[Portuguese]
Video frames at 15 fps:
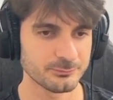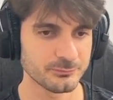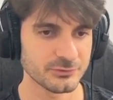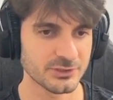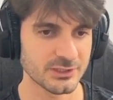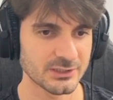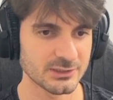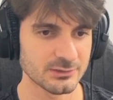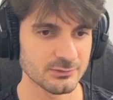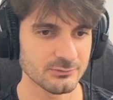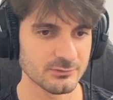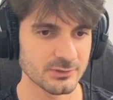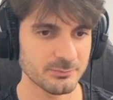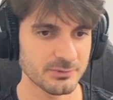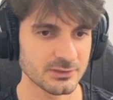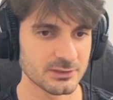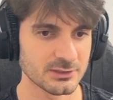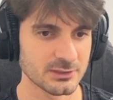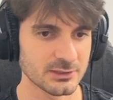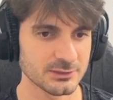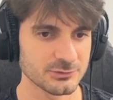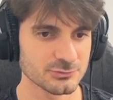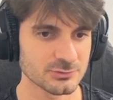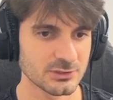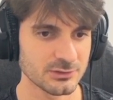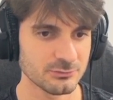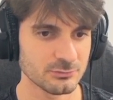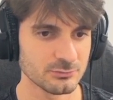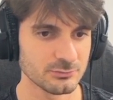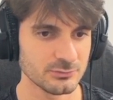E aí vai pegar e jogar
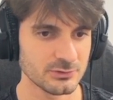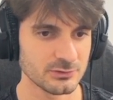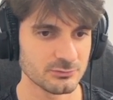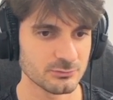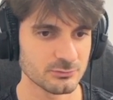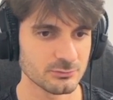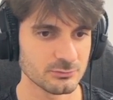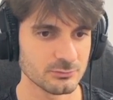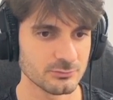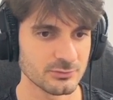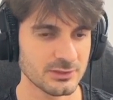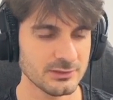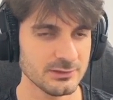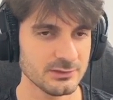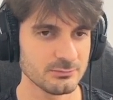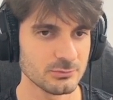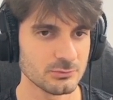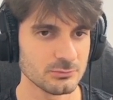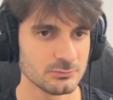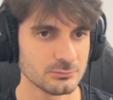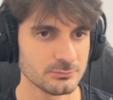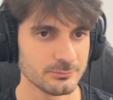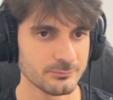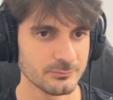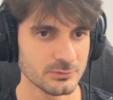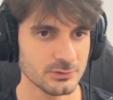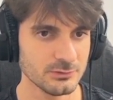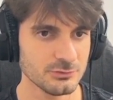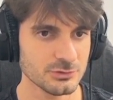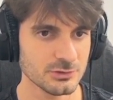isso no texto da label
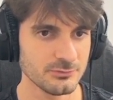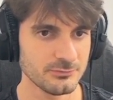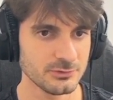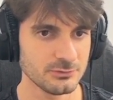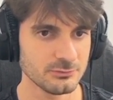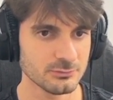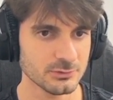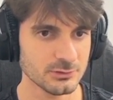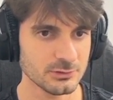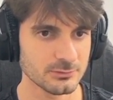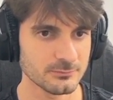que a gente referenciou aqui.